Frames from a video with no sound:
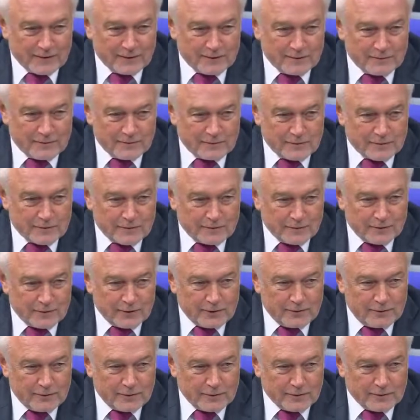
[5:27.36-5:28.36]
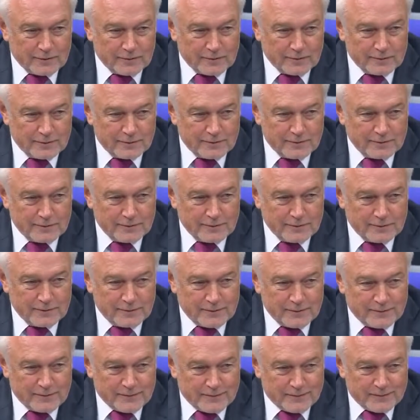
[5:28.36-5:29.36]
Das wollte ich nur
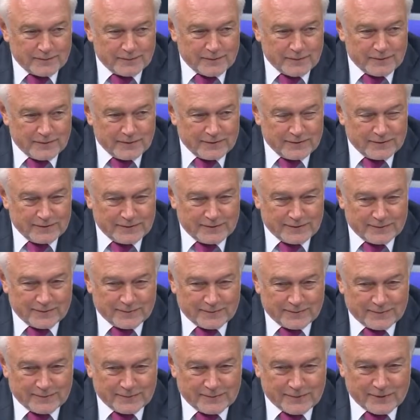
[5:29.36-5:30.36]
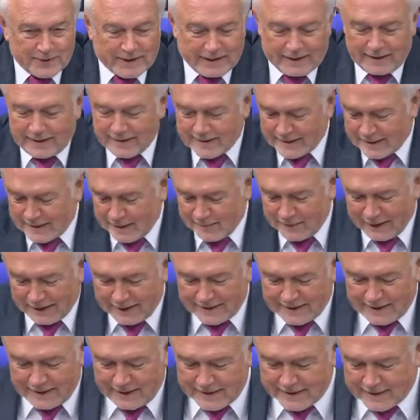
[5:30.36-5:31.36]
äh, zur Kenntnis geben.
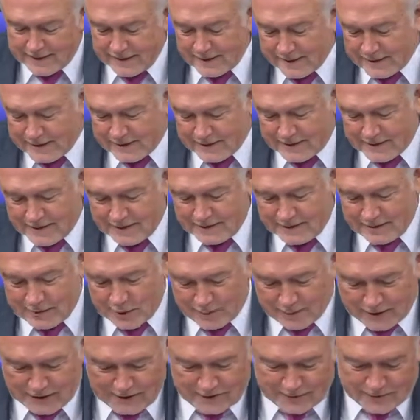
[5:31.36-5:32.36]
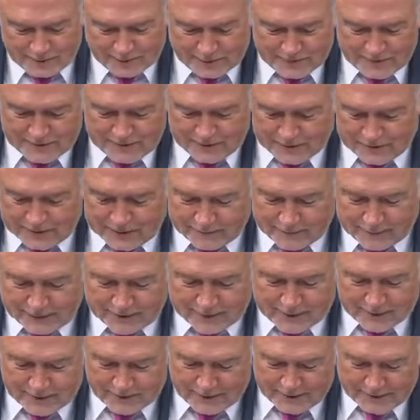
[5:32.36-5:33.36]
Als nächstes äh, spricht zu uns von der
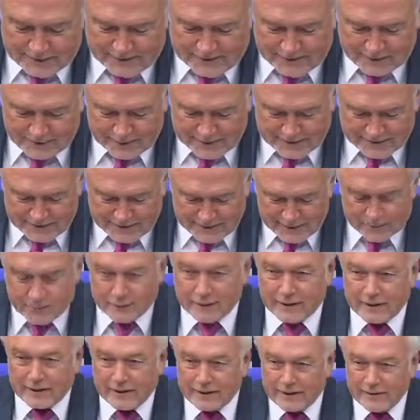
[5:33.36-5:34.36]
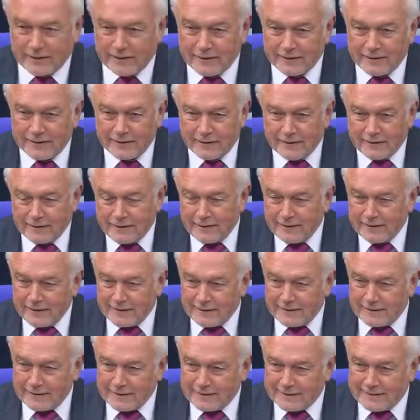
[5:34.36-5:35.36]
Fraktion der CDU-CSU der
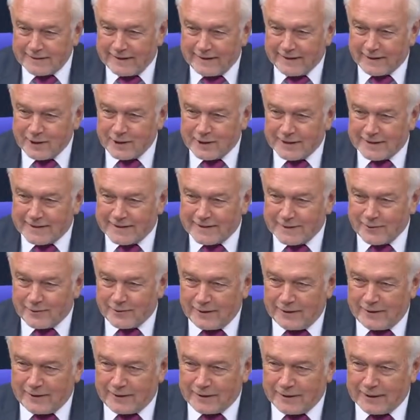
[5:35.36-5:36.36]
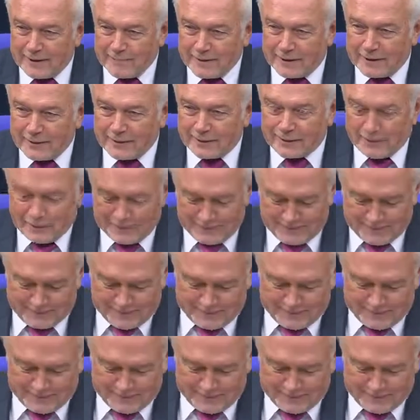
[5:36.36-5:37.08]
sehr geschätzte Kollege Hermann Gröhe.